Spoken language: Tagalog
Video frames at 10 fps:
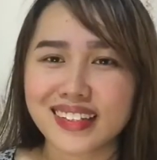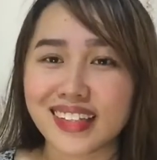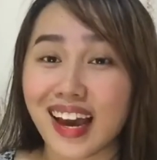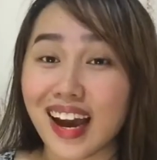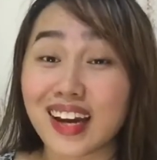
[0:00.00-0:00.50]

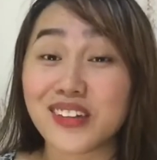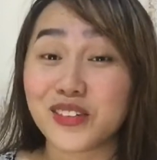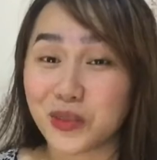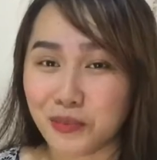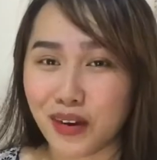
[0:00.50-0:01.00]

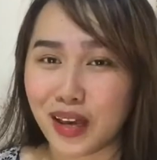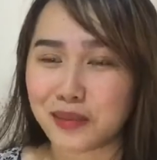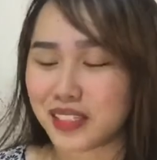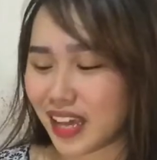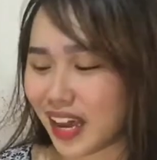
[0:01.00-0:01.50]
nakaka-good
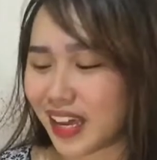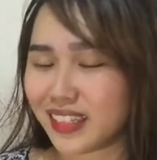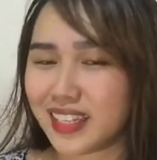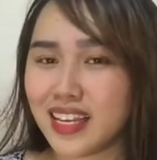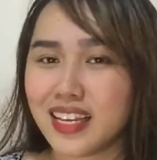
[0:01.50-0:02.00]
vibes at
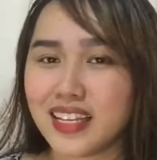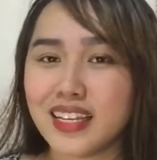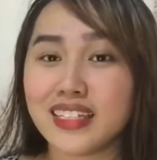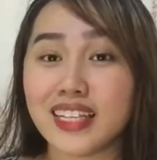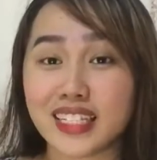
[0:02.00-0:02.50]

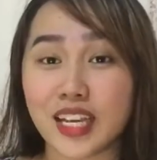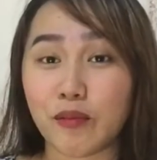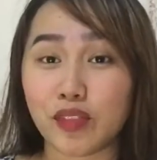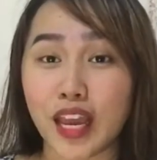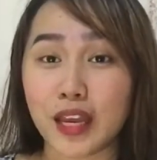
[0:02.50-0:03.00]
the
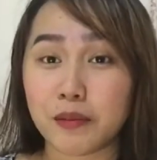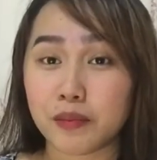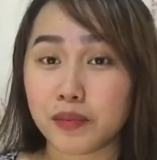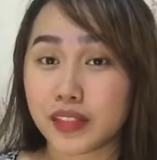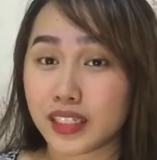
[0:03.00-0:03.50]
same time,
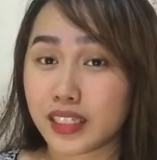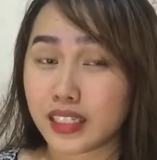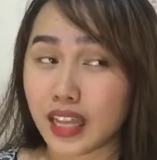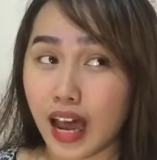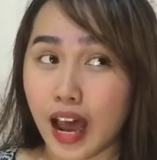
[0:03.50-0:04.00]

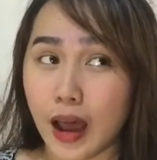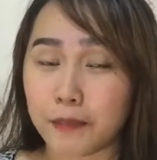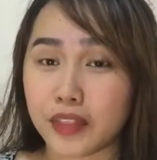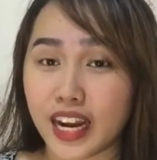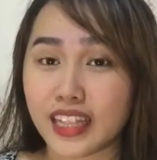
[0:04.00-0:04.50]

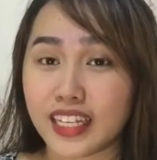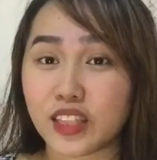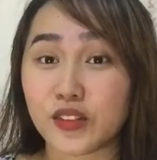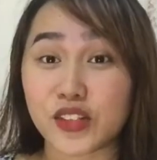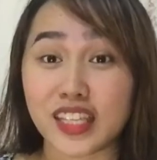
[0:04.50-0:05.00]
um,
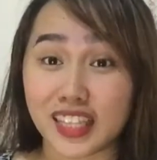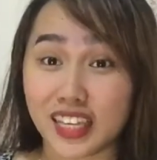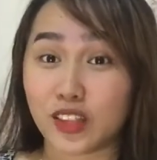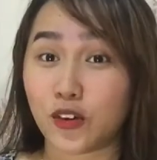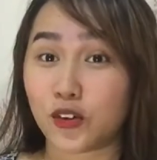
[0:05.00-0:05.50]
trending to sa
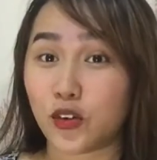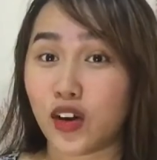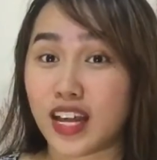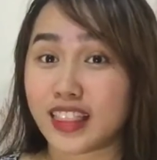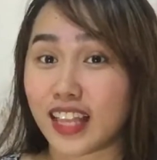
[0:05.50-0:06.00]
TikTok tong
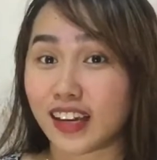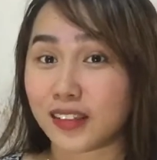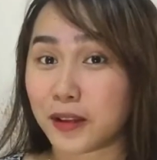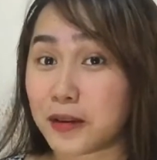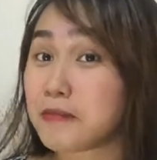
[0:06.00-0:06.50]
kantang
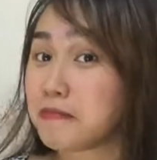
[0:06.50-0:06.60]
to.